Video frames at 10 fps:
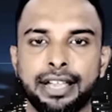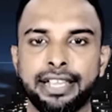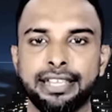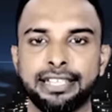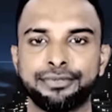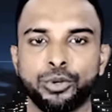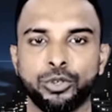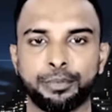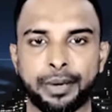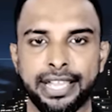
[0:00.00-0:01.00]
ஐடிஎஃப்
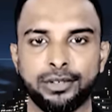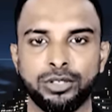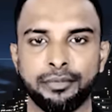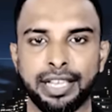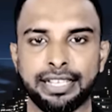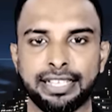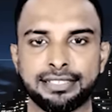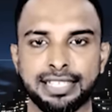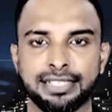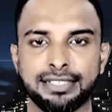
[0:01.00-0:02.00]
ஒரு பயனுள்ள
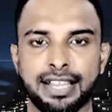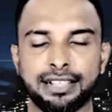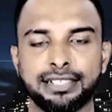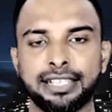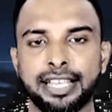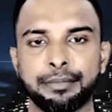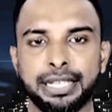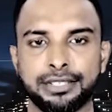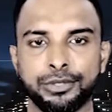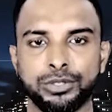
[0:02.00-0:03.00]
வேலையை செய்ததாக
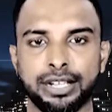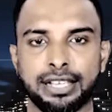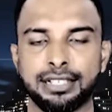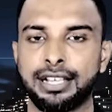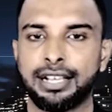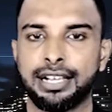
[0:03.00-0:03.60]
ஹிர்பி கூறினார்